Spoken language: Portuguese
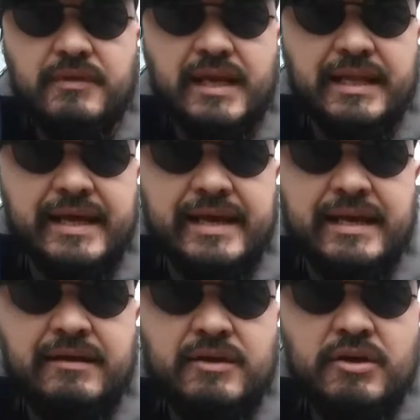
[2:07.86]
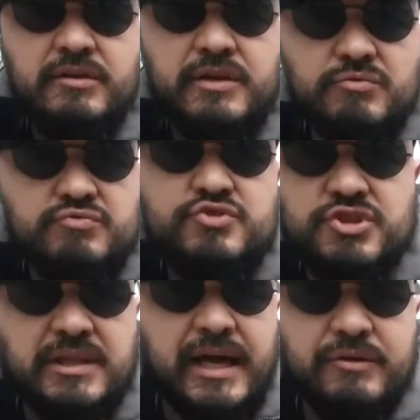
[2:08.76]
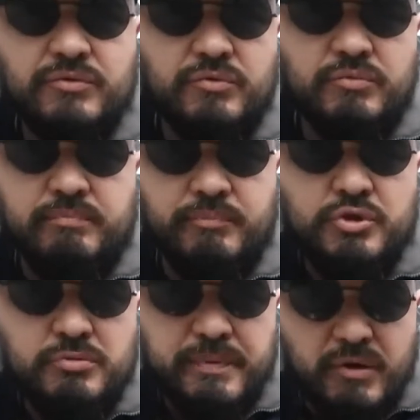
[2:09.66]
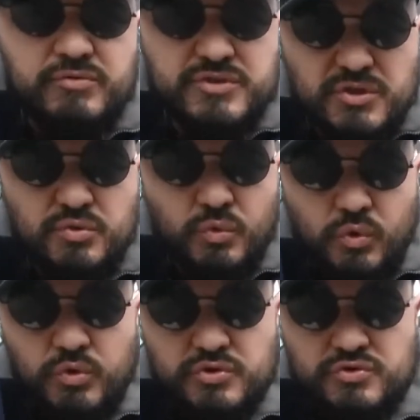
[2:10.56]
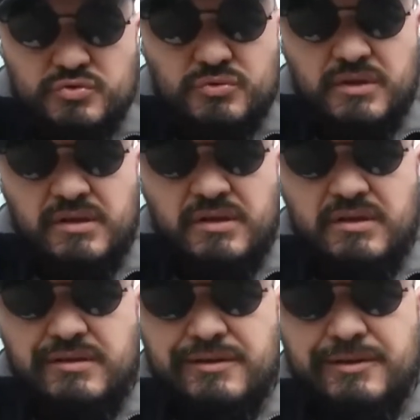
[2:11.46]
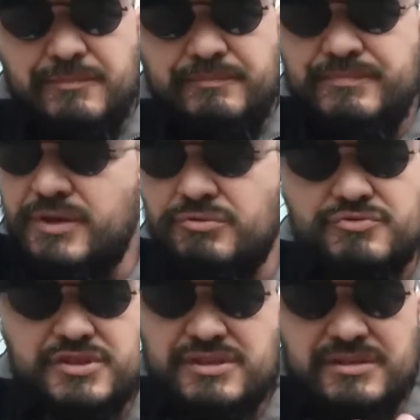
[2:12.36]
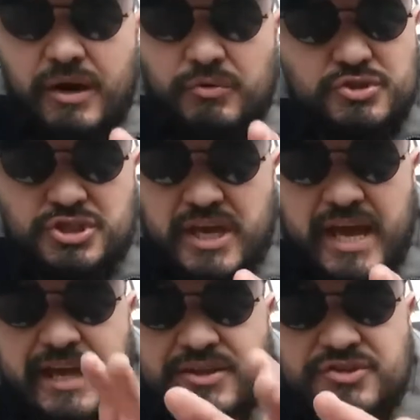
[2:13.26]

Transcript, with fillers: ela era tem um ditado muito preconceituoso e, e eu não sei de onde que é que